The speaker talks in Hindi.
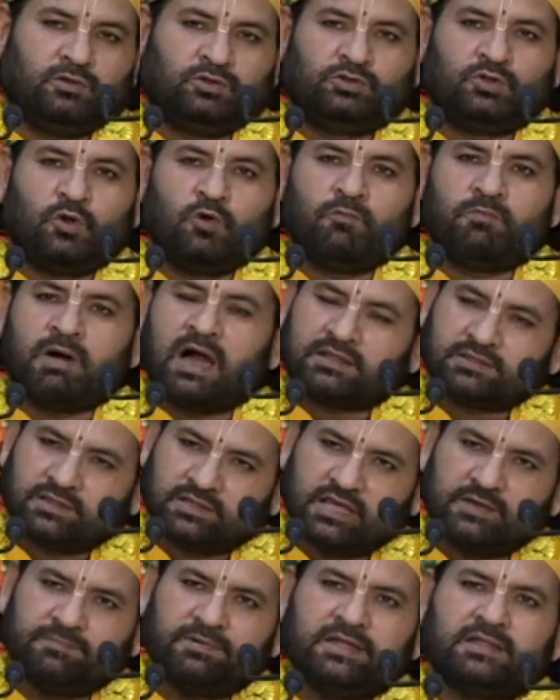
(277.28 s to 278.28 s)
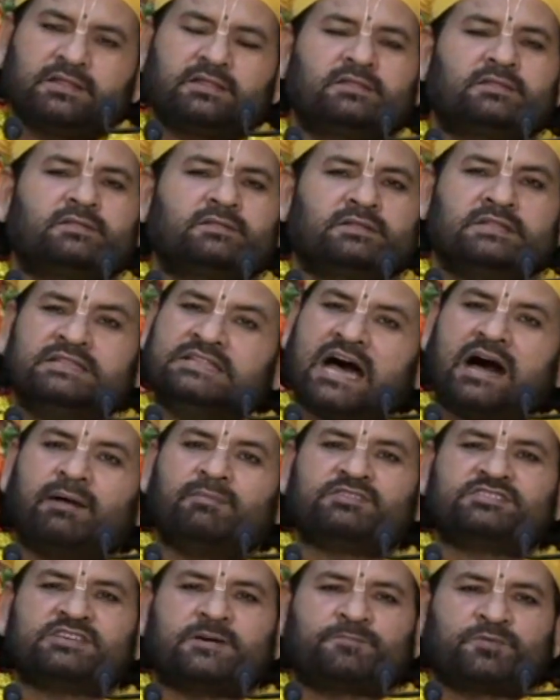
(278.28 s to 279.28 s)
ध्रुव भक्त ने भी
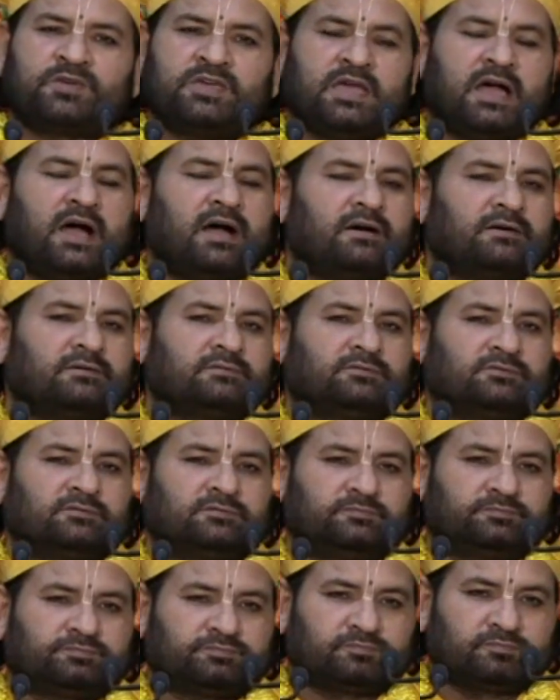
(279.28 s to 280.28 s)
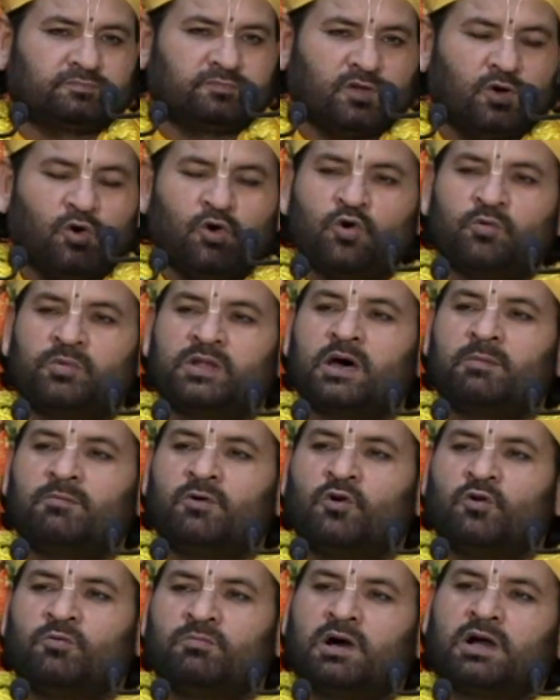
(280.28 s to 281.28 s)
नाम जप किया ओम
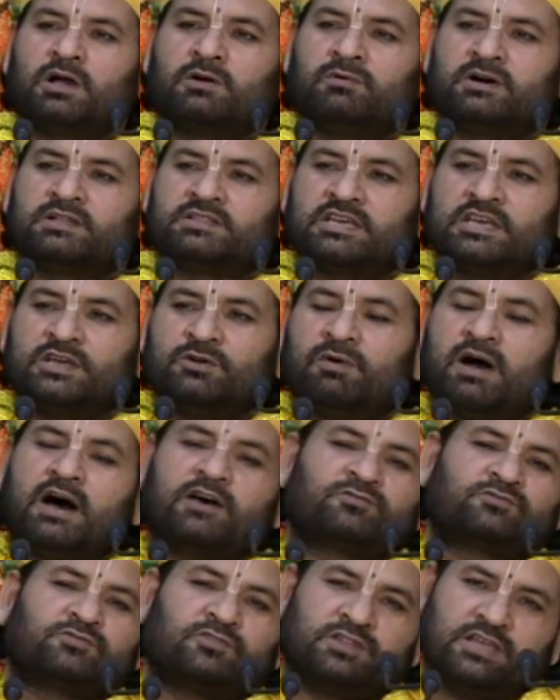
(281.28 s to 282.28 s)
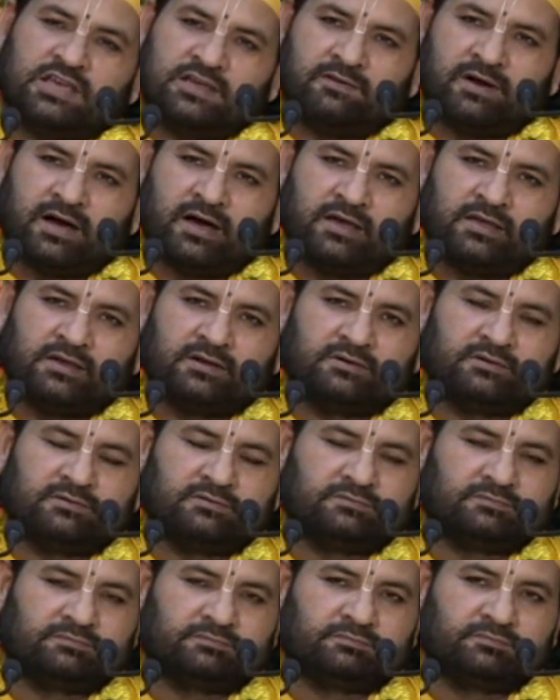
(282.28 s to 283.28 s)
नमो भगवते वासुदेवाय
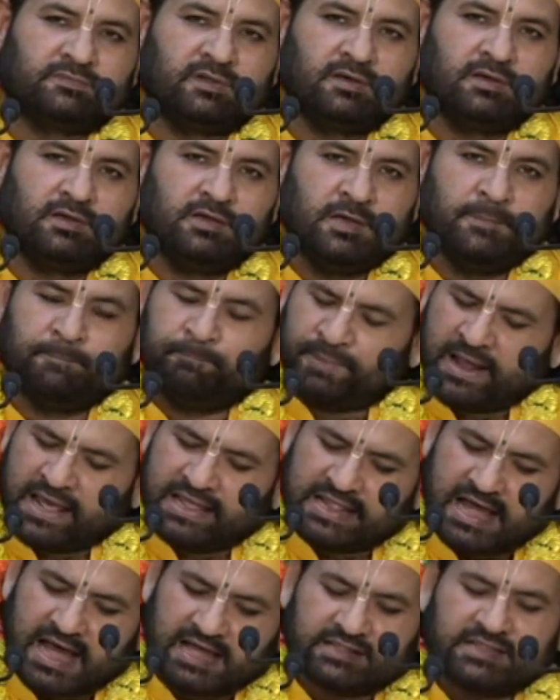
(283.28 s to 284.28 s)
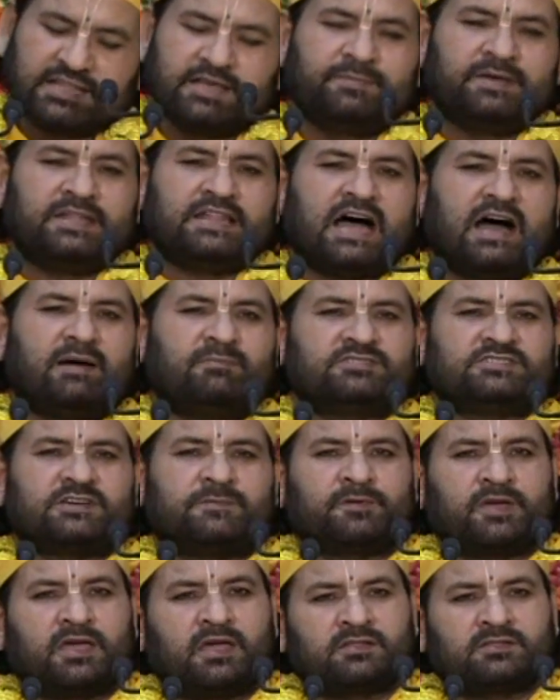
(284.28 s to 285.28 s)
प्रहलाद ने भी नाम
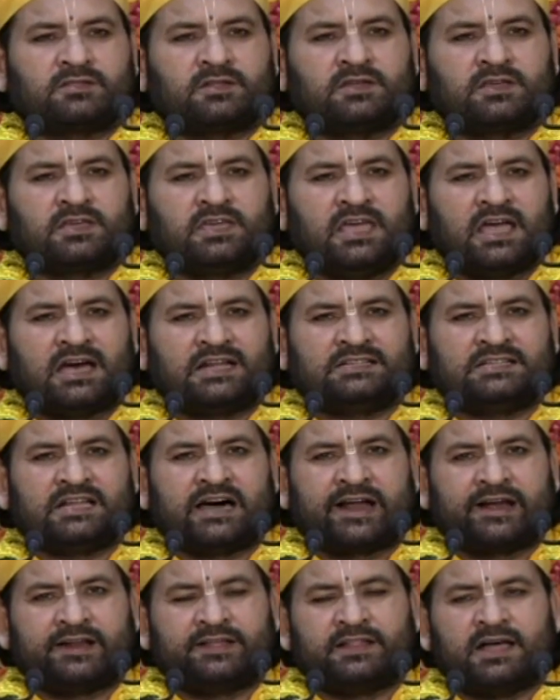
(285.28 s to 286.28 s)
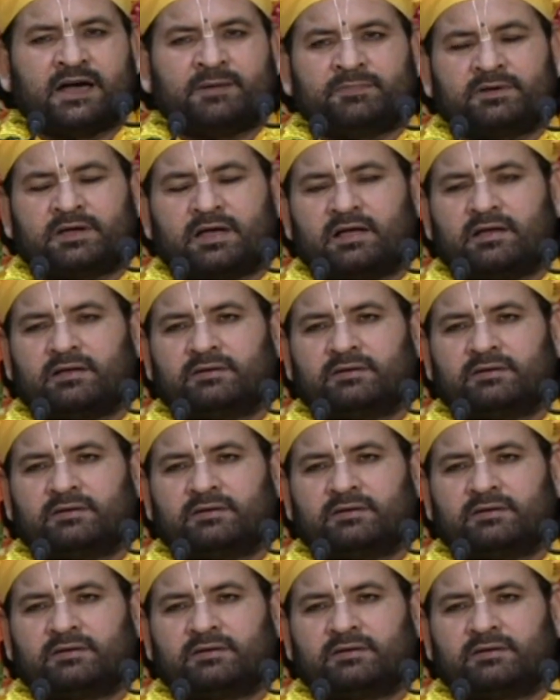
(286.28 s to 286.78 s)
जप कीर्तन किया नारायण नाम का